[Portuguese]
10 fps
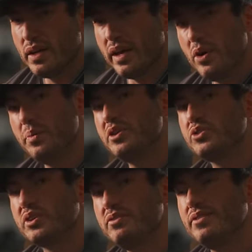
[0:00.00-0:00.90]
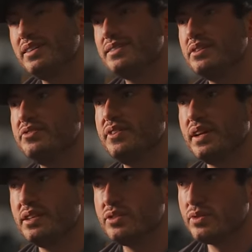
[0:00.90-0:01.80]
Realmente o que vai ser
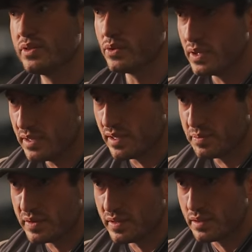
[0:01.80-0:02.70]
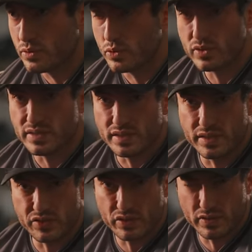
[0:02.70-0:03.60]
diferente no seu tríceps, nos
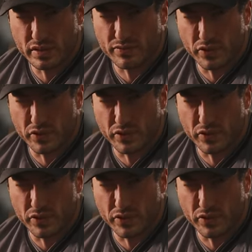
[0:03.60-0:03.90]
exercícios que você